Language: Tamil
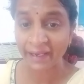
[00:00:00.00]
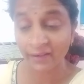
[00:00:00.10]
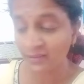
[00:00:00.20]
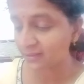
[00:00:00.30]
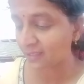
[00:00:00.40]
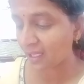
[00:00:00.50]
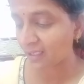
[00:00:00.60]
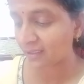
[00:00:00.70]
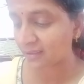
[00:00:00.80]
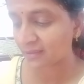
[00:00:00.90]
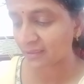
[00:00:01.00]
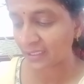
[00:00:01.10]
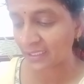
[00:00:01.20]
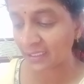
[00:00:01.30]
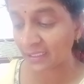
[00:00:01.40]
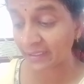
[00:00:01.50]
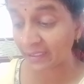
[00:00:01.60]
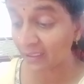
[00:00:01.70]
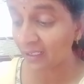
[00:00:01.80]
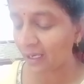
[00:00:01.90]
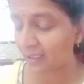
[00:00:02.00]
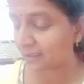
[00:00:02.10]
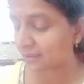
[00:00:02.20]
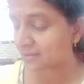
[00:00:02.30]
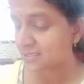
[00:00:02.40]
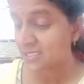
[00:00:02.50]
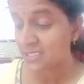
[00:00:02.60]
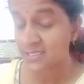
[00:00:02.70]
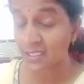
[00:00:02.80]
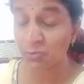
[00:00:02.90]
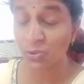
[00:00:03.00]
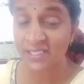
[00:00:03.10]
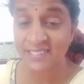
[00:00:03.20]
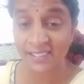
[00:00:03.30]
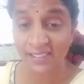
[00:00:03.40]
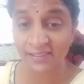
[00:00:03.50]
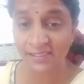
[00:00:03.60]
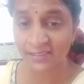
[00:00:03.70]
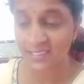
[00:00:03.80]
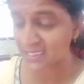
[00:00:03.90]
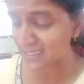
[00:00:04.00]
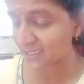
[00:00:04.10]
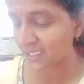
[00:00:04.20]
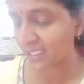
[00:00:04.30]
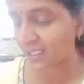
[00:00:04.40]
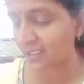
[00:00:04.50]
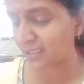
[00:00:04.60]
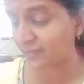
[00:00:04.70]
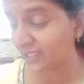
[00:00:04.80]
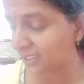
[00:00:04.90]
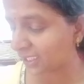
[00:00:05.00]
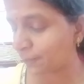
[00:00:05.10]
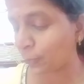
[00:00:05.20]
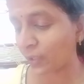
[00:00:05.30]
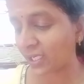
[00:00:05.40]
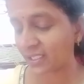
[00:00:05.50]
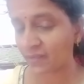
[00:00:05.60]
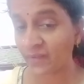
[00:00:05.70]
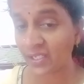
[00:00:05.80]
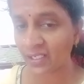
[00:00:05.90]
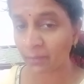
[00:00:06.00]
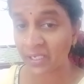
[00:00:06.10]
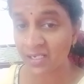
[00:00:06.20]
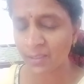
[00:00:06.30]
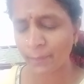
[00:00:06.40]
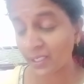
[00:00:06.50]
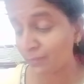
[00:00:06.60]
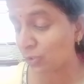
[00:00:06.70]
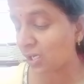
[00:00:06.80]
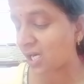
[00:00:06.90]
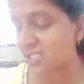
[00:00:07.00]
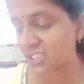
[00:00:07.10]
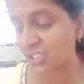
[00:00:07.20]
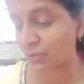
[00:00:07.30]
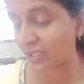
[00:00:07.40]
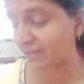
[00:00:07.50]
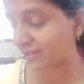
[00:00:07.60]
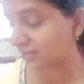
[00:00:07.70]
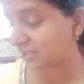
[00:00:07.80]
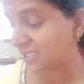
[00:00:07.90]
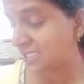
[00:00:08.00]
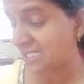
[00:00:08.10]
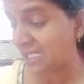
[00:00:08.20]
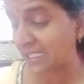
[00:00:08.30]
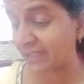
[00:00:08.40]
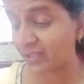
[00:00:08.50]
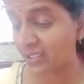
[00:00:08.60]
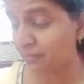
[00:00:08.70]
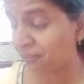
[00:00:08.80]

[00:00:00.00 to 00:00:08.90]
எழுத்தாளர் இதழாளர் சமூக சீர்திருத்த சிந்தனையாளர் விடுதலை போராட்ட வீரர் அப்படின்ற பன்முக ஆற்றல் கொண்டவர் இவர்